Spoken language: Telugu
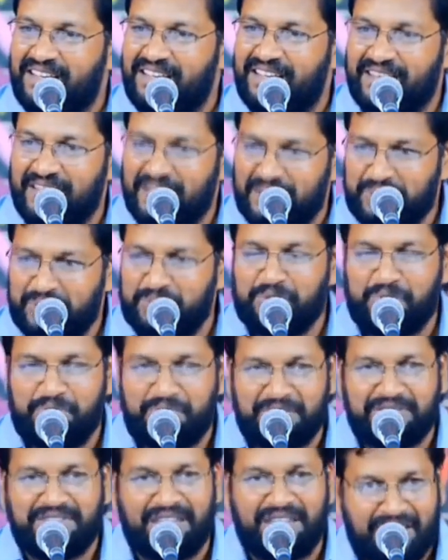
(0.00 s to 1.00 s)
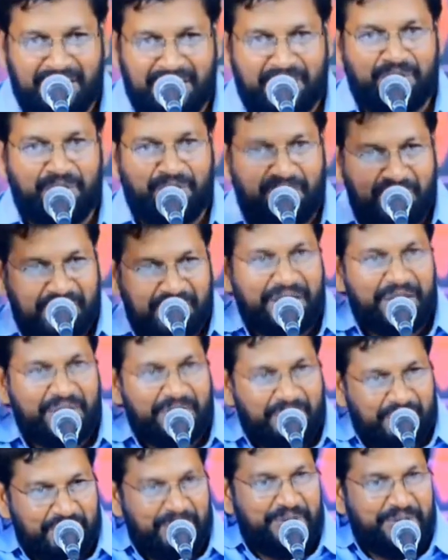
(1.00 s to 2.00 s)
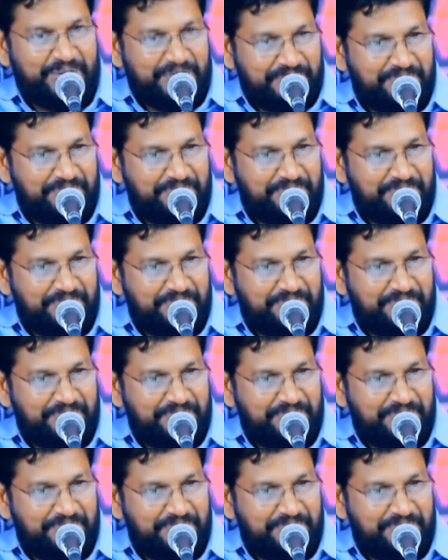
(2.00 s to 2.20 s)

నీకు చూపిస్తాను అంటున్నాడు దేవుడు